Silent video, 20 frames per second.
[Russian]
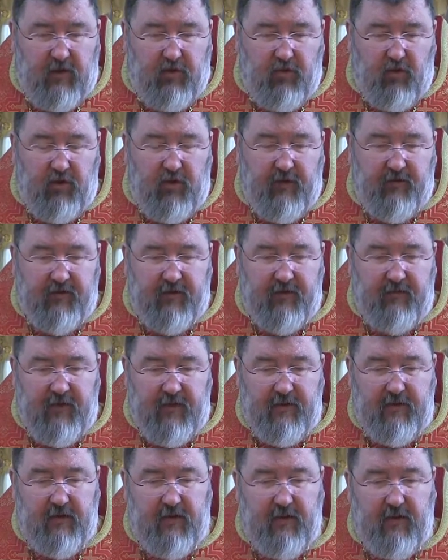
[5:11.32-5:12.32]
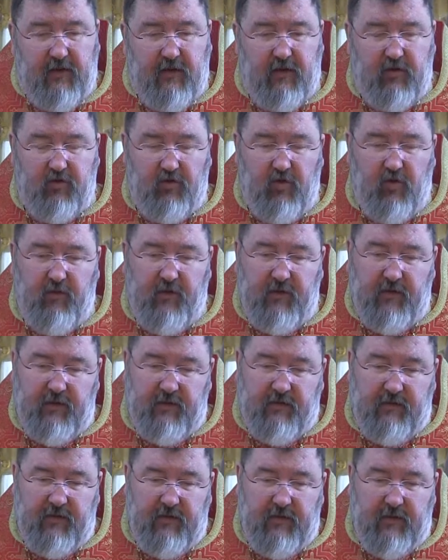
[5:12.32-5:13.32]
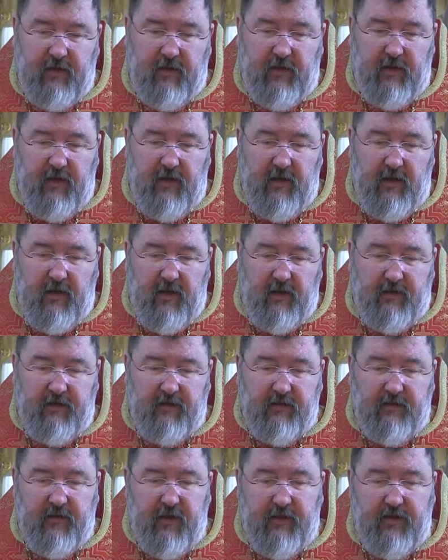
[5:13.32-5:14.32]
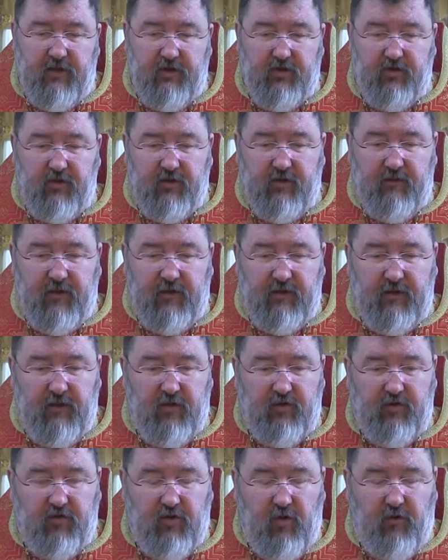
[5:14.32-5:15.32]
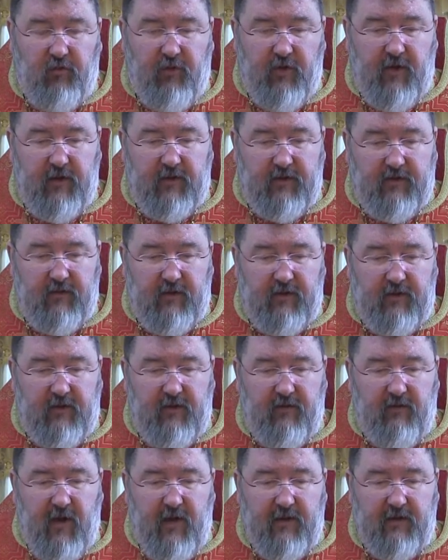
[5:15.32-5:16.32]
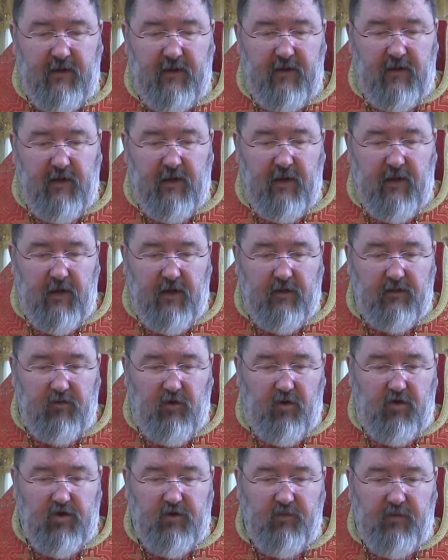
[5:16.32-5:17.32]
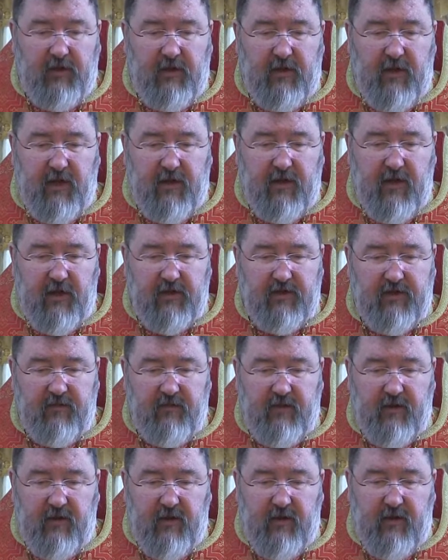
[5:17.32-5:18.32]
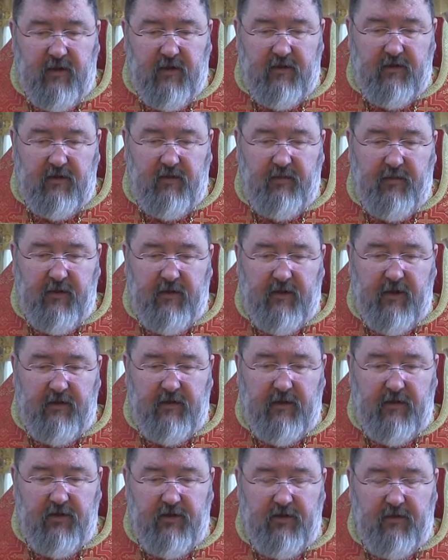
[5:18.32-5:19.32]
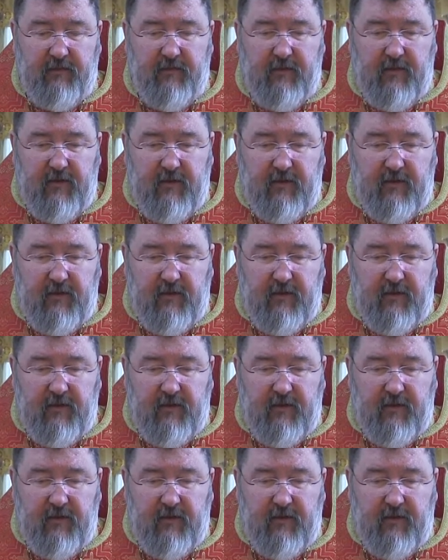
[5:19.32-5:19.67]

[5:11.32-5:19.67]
только в свете Христовой истины. Это значит, что свет Христов, свет Евангелия должен быть для каждого неприходящим